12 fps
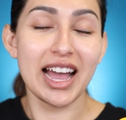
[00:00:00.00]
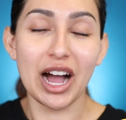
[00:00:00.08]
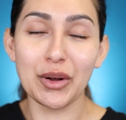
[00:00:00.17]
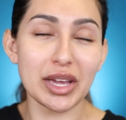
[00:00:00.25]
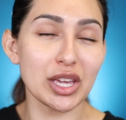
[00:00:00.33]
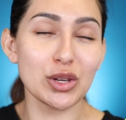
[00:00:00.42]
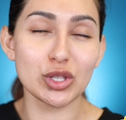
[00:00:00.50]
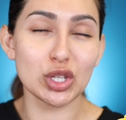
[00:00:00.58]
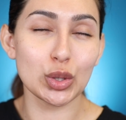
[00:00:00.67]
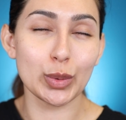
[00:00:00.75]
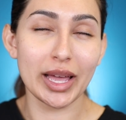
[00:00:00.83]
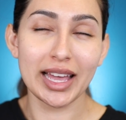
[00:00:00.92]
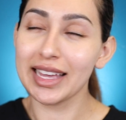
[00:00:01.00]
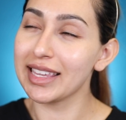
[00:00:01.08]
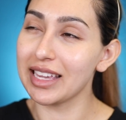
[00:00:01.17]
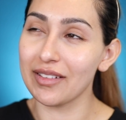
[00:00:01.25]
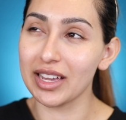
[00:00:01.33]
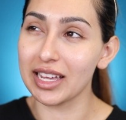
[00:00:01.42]
aunque YouTube
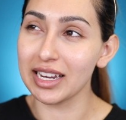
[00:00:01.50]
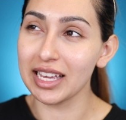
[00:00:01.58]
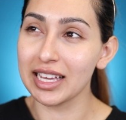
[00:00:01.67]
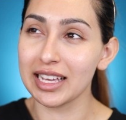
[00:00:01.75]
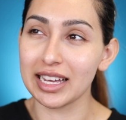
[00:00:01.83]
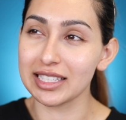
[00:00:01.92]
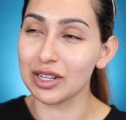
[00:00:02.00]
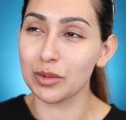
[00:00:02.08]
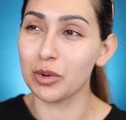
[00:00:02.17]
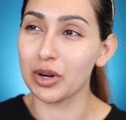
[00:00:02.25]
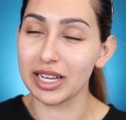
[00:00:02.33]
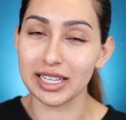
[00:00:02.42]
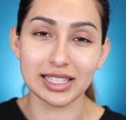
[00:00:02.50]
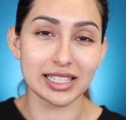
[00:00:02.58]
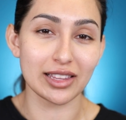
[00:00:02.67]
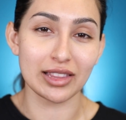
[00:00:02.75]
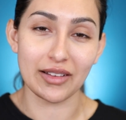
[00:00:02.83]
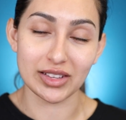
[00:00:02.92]
ya ven, así como es,
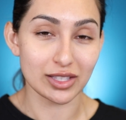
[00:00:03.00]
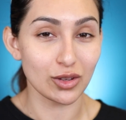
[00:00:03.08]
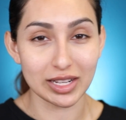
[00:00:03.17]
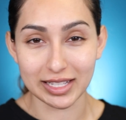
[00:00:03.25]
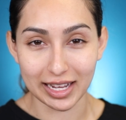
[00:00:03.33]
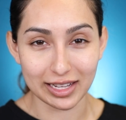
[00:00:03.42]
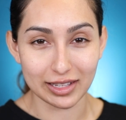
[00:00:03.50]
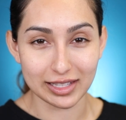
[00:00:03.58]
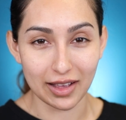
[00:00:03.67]
a veces no les deja